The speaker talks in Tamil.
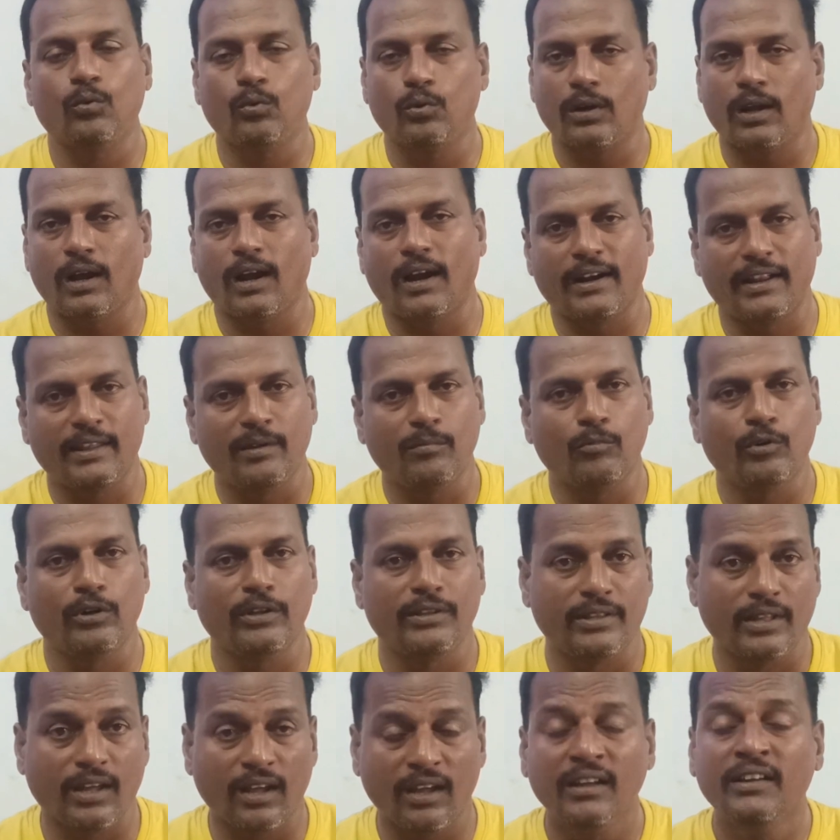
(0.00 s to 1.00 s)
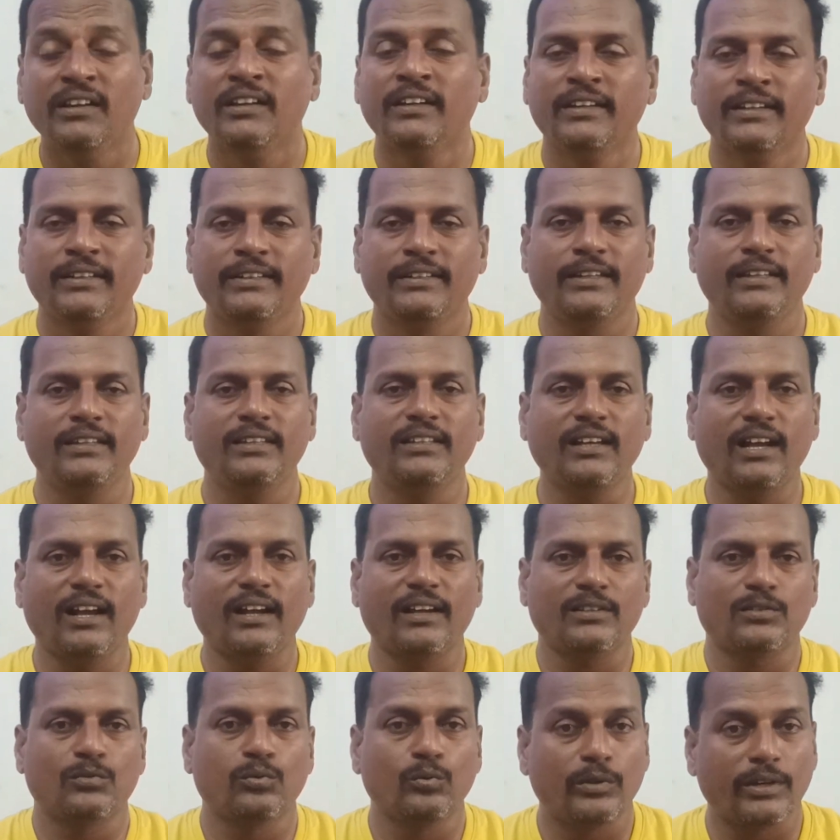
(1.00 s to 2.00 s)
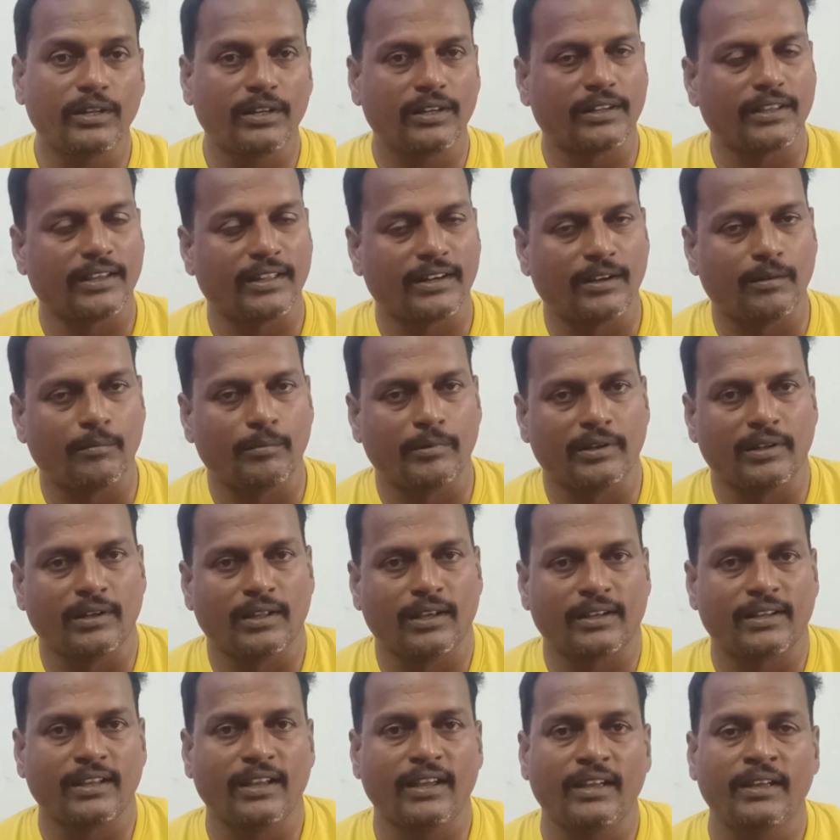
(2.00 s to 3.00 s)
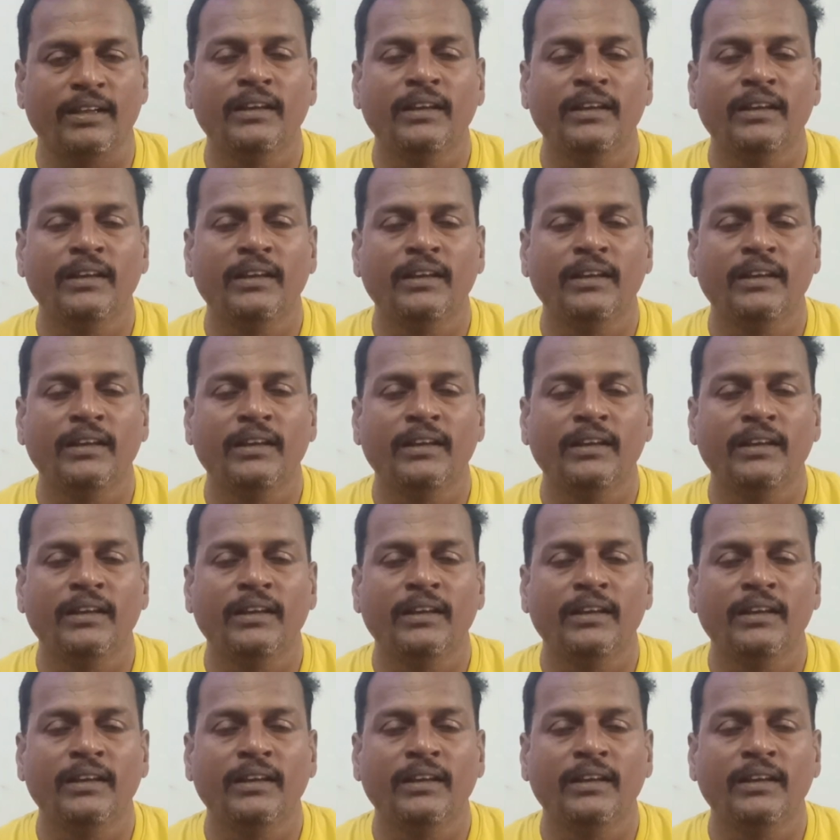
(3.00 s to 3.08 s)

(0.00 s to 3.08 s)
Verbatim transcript: ஒரு அடைமொழி தான் எதுக்காக சூட்டியிருக்காரு அப்படின்னாக்க